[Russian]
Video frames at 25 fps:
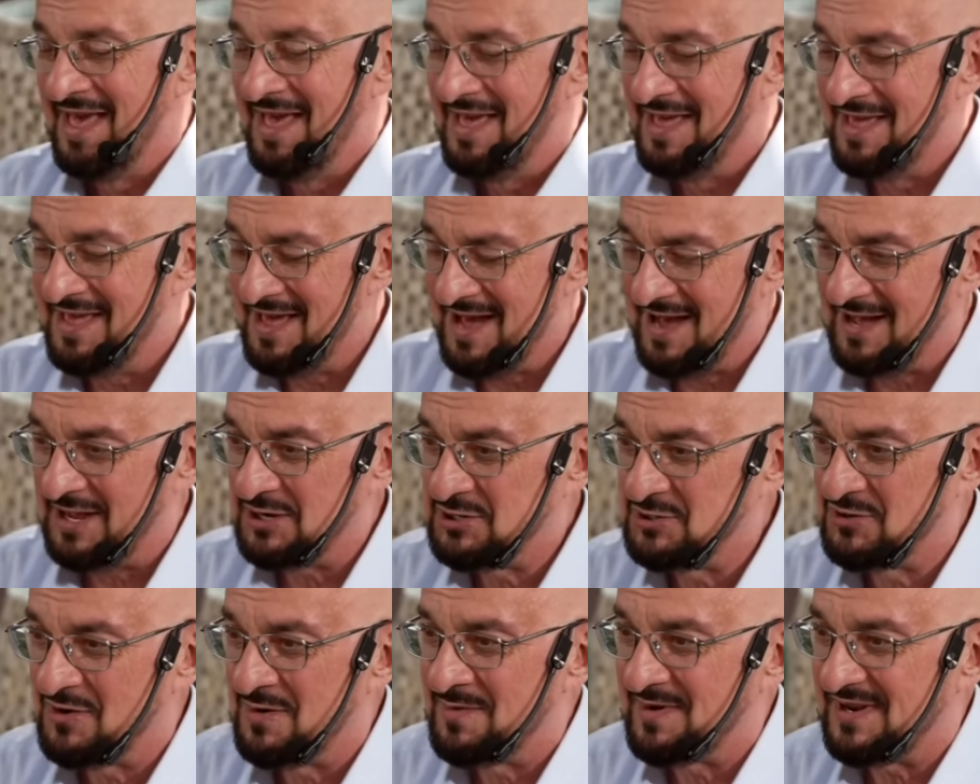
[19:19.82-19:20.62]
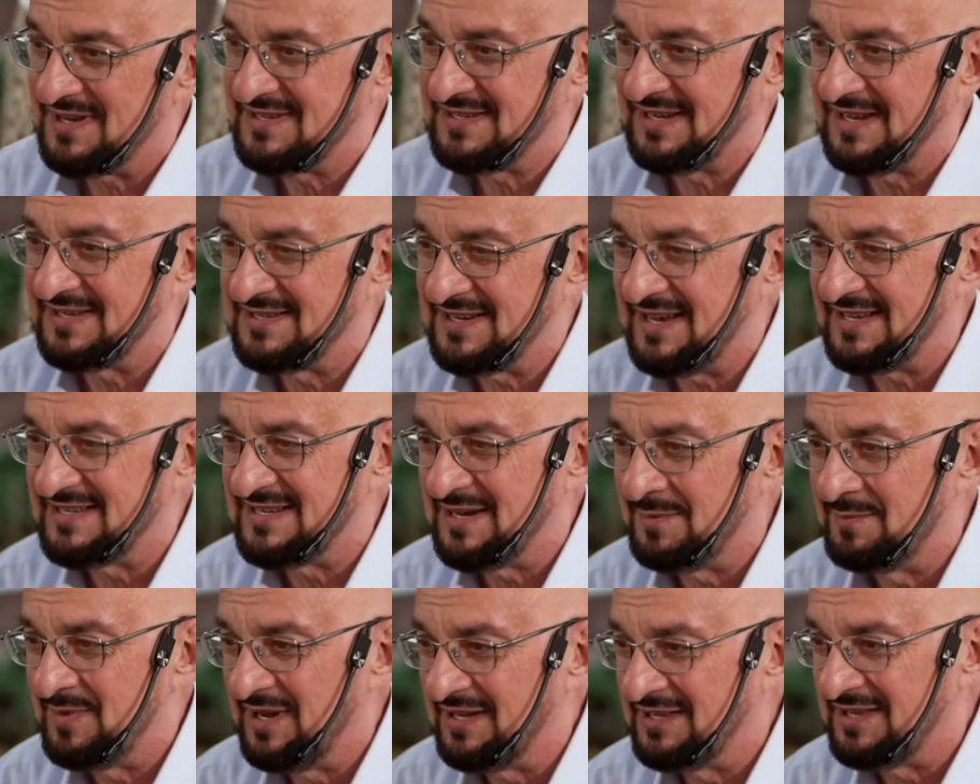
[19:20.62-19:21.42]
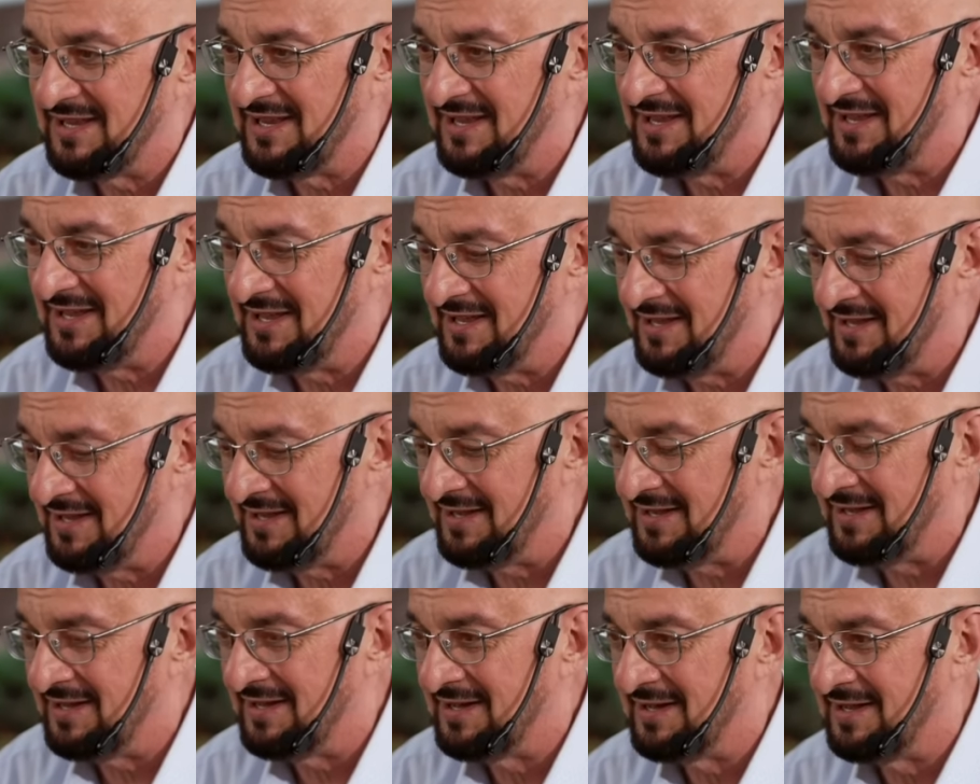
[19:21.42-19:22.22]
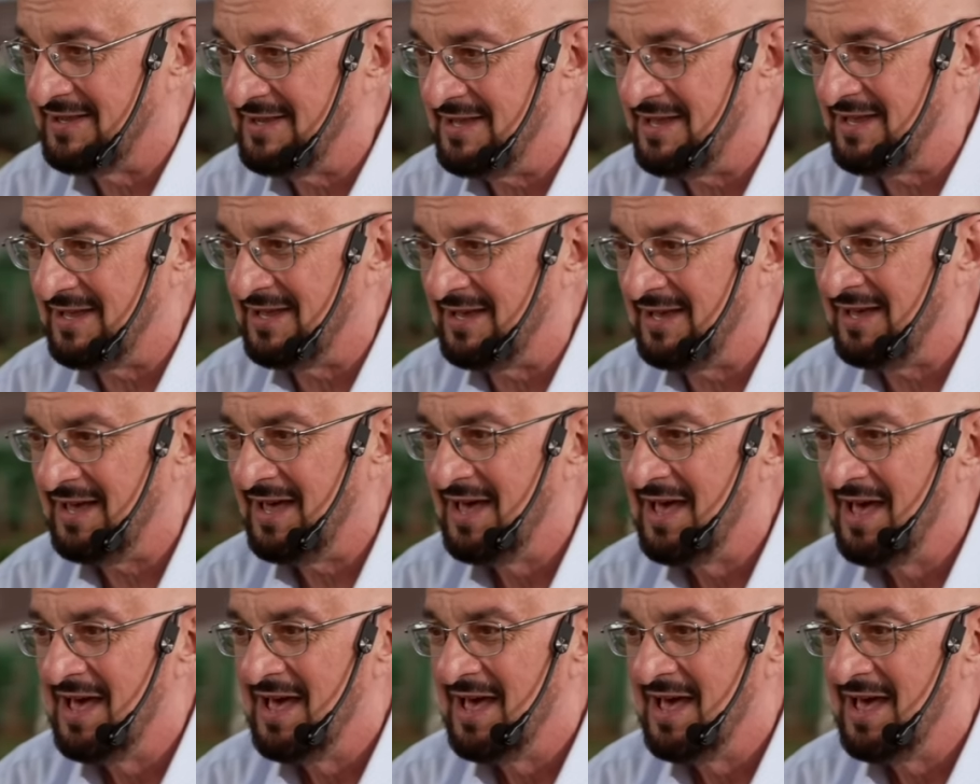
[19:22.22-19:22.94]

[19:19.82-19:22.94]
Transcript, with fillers: И я хочу вам рассказать об этой книге.